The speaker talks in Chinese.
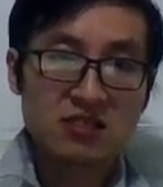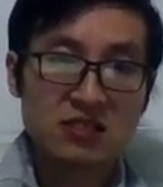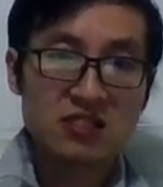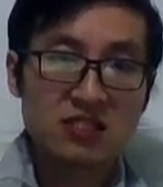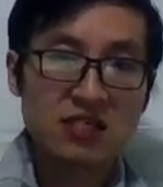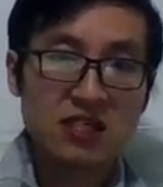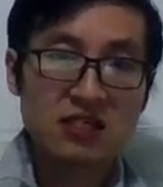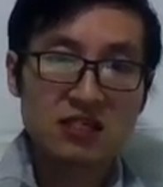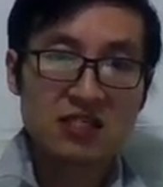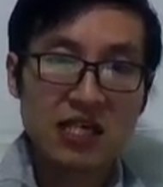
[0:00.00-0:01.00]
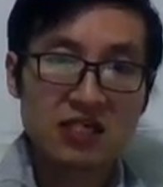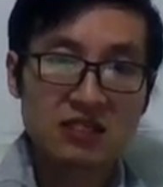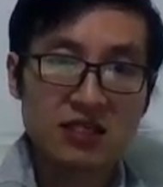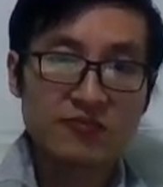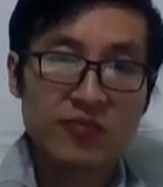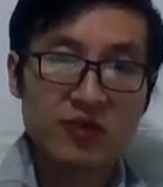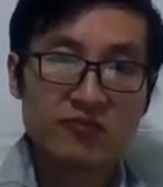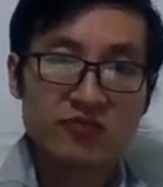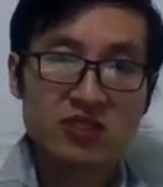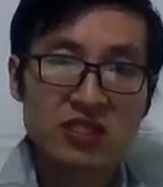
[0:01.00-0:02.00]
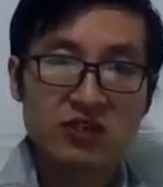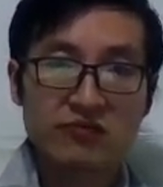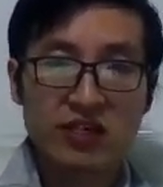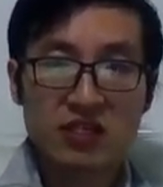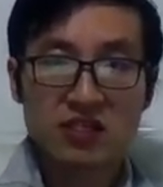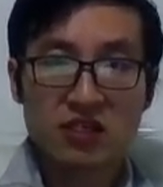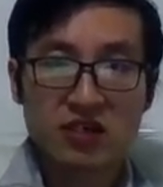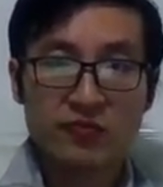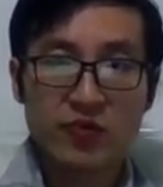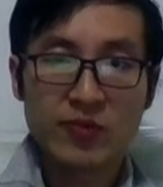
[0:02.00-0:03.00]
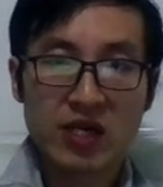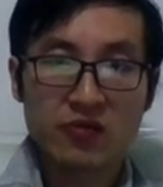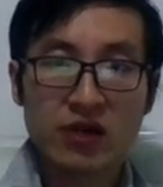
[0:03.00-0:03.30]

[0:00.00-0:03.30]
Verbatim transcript: 嫉恨的产生，并不是因为德不配位。